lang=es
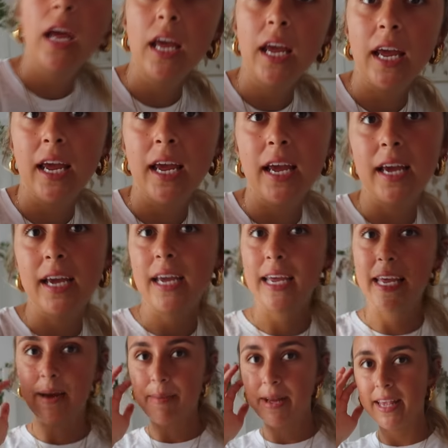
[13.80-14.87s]
eh, y
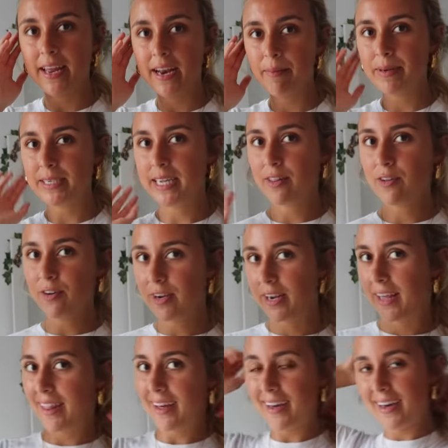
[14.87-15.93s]
ya mañana y pasado
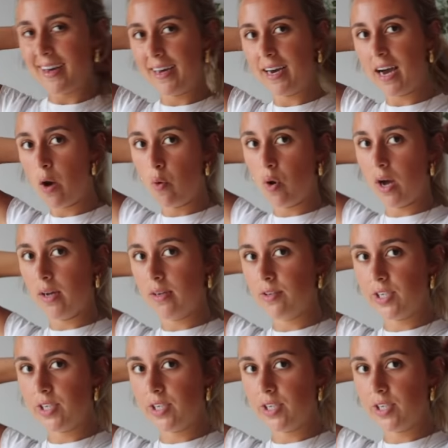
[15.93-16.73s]
queda jauja,